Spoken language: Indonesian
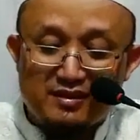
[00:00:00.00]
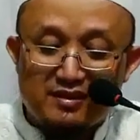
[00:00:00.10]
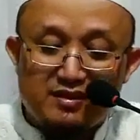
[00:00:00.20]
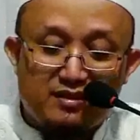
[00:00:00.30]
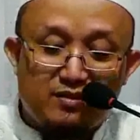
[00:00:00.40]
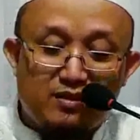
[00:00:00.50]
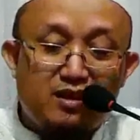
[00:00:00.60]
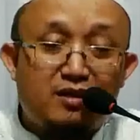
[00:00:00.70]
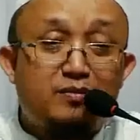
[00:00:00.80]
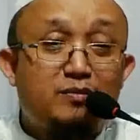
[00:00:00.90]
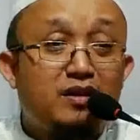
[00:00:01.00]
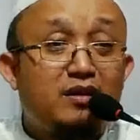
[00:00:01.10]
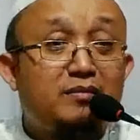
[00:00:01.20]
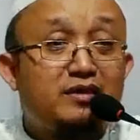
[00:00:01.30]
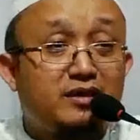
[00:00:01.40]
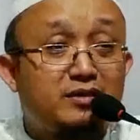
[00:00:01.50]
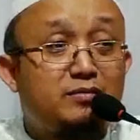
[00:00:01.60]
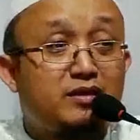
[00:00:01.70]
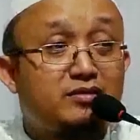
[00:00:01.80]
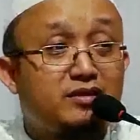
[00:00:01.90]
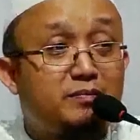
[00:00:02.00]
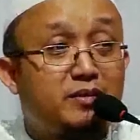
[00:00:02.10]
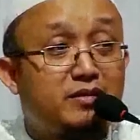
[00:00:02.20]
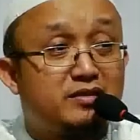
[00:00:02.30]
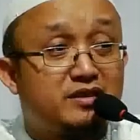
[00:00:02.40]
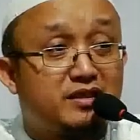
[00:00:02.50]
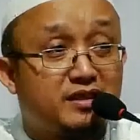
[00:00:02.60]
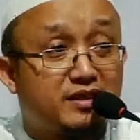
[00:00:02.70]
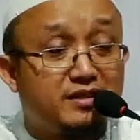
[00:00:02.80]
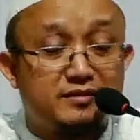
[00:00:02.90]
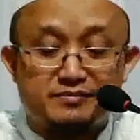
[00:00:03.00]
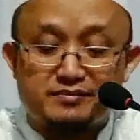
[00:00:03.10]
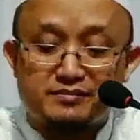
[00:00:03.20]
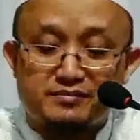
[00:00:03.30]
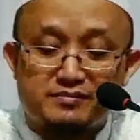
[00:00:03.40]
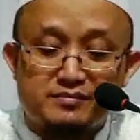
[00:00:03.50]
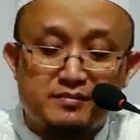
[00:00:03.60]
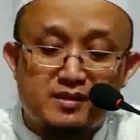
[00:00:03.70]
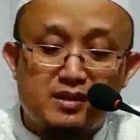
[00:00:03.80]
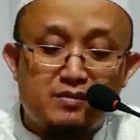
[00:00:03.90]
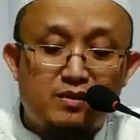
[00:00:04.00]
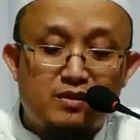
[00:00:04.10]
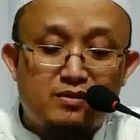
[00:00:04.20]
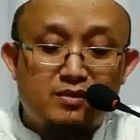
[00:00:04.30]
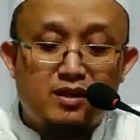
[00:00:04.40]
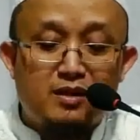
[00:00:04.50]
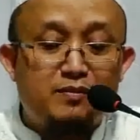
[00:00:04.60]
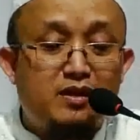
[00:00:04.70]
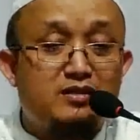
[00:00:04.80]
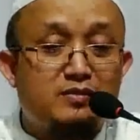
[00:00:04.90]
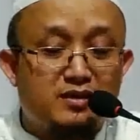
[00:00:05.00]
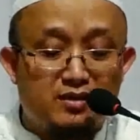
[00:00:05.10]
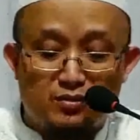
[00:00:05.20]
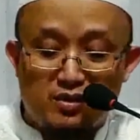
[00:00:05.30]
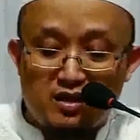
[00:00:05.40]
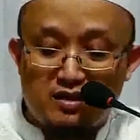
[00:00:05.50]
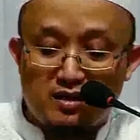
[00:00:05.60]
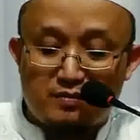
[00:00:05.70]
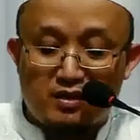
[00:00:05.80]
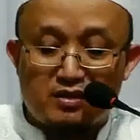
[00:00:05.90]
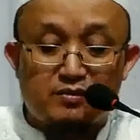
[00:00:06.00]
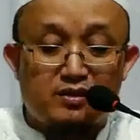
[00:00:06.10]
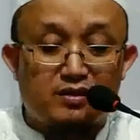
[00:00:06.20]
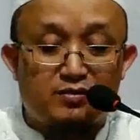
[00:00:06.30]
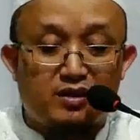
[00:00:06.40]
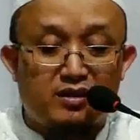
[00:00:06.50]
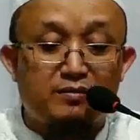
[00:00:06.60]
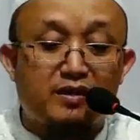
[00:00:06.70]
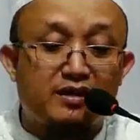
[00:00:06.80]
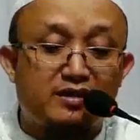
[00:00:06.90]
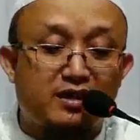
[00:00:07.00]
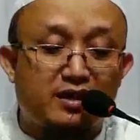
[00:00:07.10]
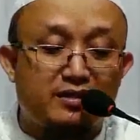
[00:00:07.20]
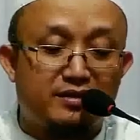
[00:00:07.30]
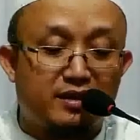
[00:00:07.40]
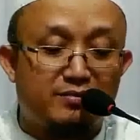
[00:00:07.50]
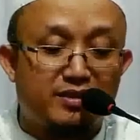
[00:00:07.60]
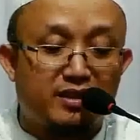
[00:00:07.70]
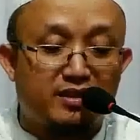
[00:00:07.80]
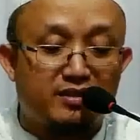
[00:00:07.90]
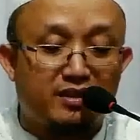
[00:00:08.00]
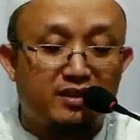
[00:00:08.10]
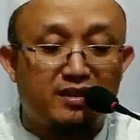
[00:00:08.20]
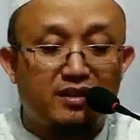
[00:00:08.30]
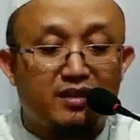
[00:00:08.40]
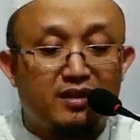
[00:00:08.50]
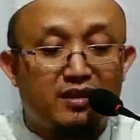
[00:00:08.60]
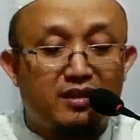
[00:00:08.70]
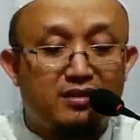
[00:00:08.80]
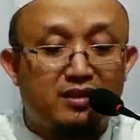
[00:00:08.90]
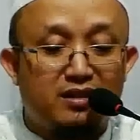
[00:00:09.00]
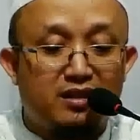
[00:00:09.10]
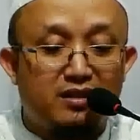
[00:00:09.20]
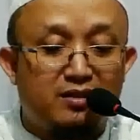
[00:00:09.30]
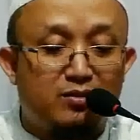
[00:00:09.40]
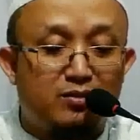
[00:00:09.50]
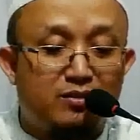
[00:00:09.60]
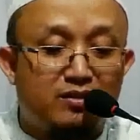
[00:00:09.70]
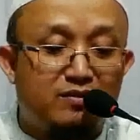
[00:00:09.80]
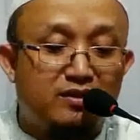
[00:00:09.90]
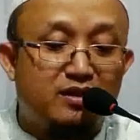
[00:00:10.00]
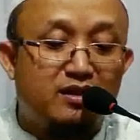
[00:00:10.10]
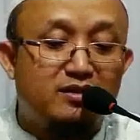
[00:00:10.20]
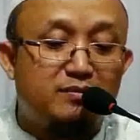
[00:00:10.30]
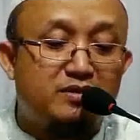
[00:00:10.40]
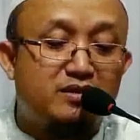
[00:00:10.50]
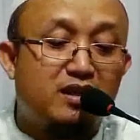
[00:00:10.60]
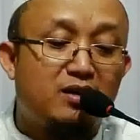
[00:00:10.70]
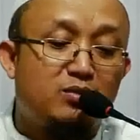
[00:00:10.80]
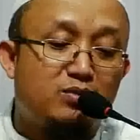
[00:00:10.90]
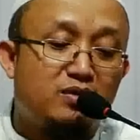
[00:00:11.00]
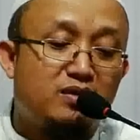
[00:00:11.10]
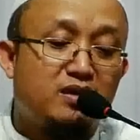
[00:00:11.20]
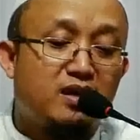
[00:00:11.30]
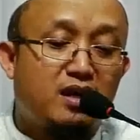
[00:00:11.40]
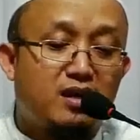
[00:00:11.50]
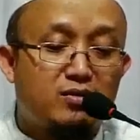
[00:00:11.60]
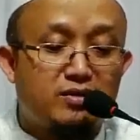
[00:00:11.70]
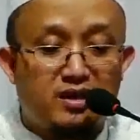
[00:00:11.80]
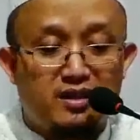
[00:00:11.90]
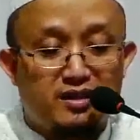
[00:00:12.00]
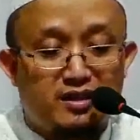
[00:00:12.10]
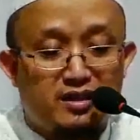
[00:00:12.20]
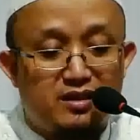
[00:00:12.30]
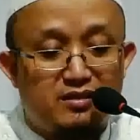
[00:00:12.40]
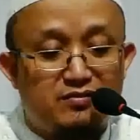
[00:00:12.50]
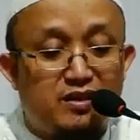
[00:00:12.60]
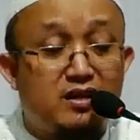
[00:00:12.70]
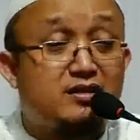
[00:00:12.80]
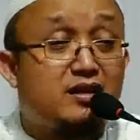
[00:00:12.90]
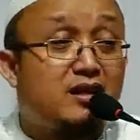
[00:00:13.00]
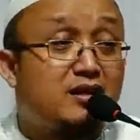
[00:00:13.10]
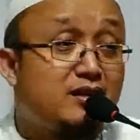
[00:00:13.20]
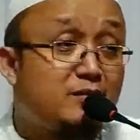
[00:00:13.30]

Kala Abu Muhammad yaitu maksudnya beliau sendiri. Waqat kala Abu Aswad Adu Ali, Abu Aswad Adu Ali mengatakan dalam syairnya, La tanha an khuluqin wa ta'ti mislahu arun alaika idha fa'al azimu.